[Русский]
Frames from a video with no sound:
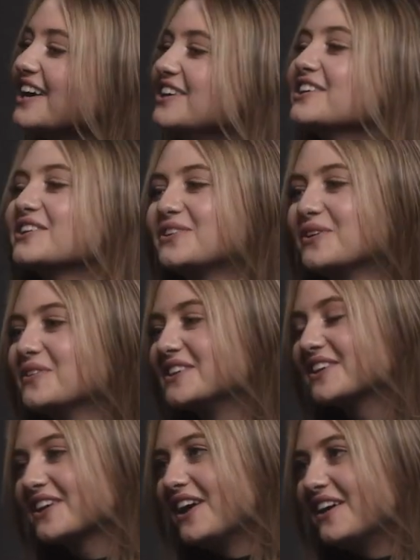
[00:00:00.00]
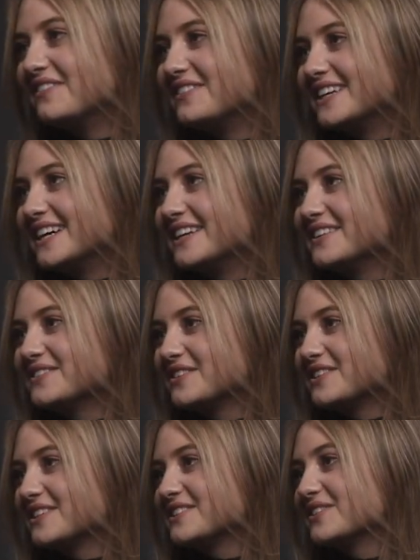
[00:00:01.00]
Ты клевая, когда уверенная.
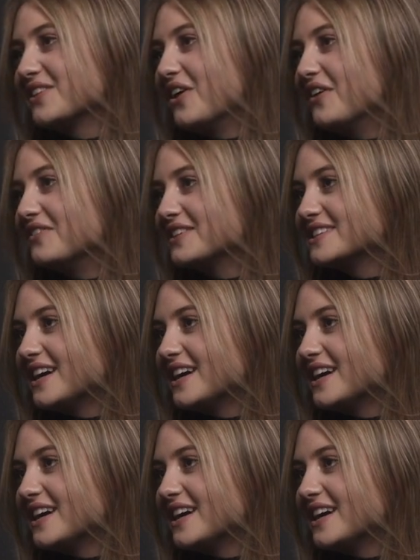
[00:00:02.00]
Большую часть